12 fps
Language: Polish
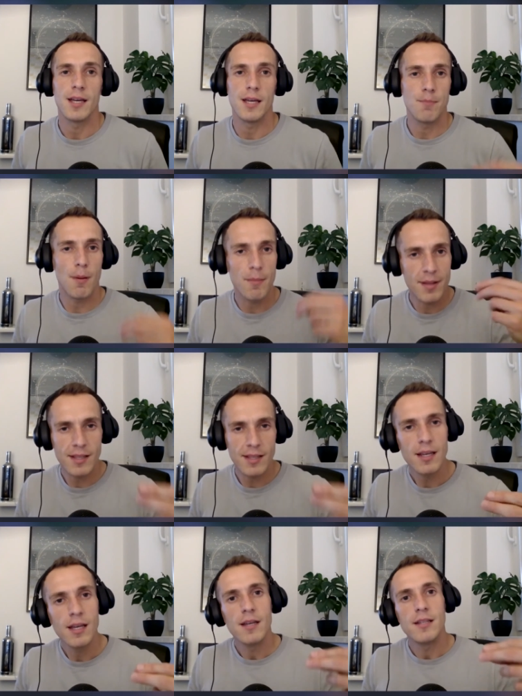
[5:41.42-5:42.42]
e,
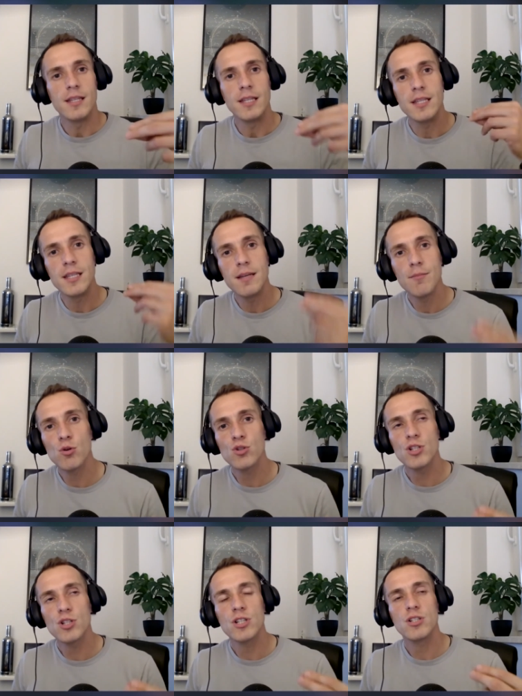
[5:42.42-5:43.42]
pamiętaj, nie
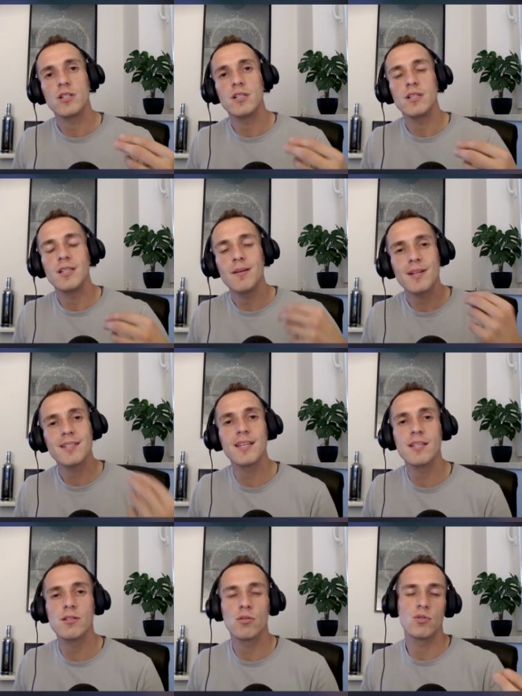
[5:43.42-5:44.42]
możesz i nie ma
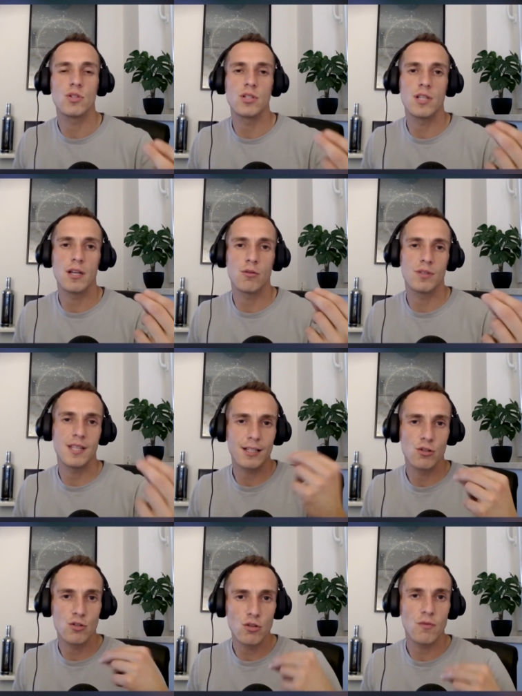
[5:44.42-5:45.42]
sensu się
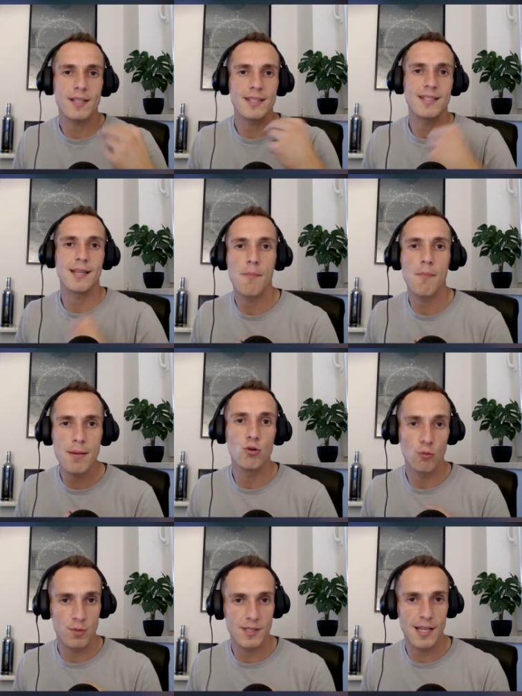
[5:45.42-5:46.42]
diagnozować
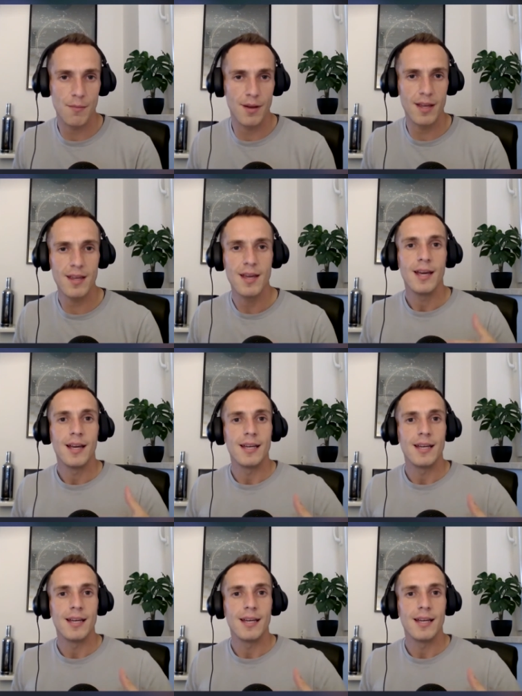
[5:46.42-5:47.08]
samemu lub samej,